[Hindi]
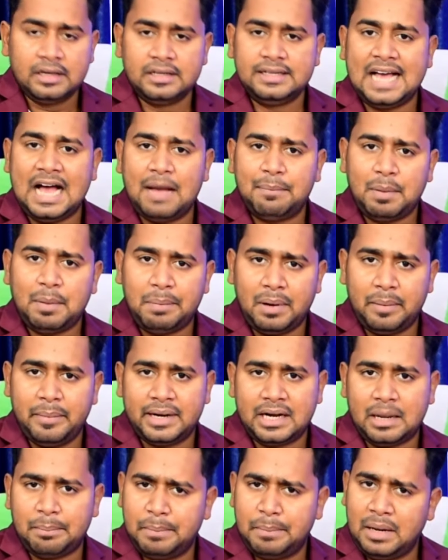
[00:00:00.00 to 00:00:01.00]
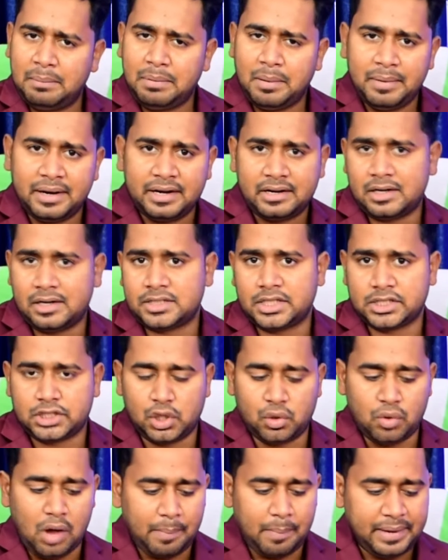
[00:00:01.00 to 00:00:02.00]
यहाँ पे पेमेंट आप बिल पेमेंट कर
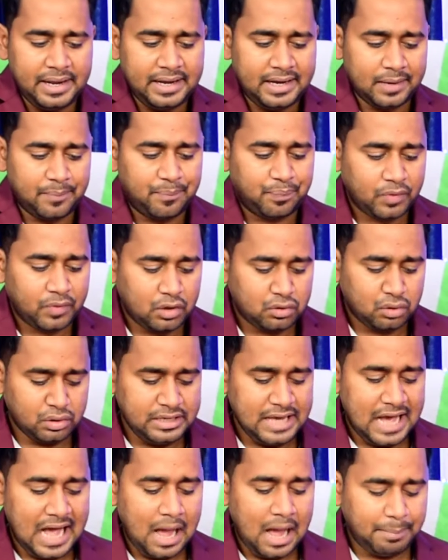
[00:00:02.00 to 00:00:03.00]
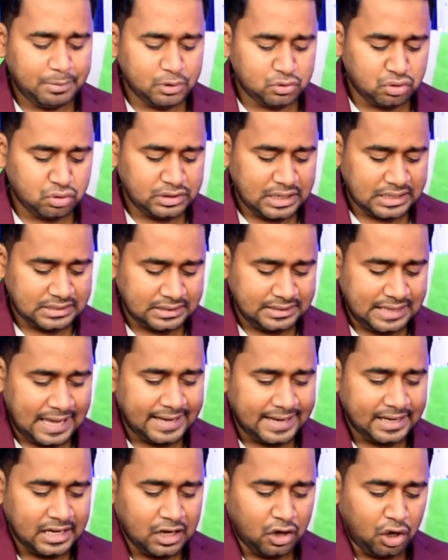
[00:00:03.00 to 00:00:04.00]
सकते हो आप ठीक है तो यहाँ पे दोस्तों जैसे ही
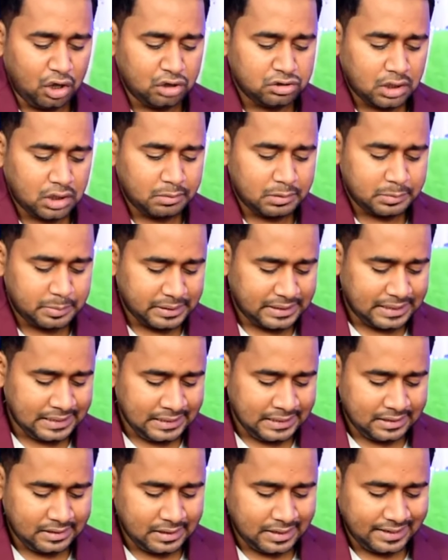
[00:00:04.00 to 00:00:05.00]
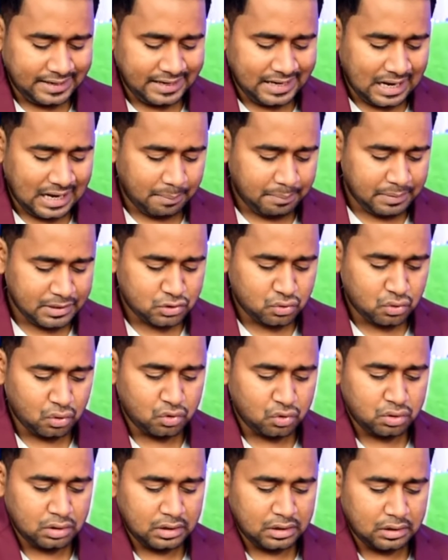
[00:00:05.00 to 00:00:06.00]
आएंगे ऑल सर्विस पे क्लिक करेंगे आप
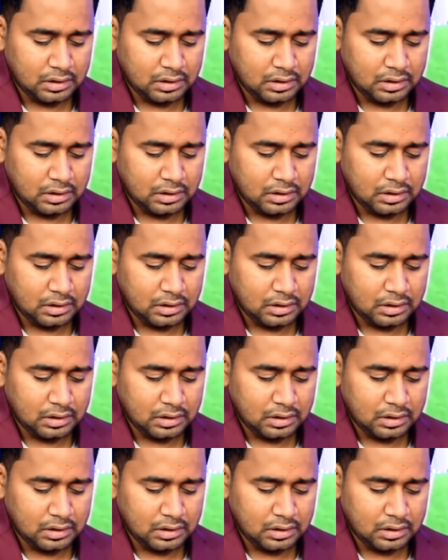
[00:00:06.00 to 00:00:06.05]
इसको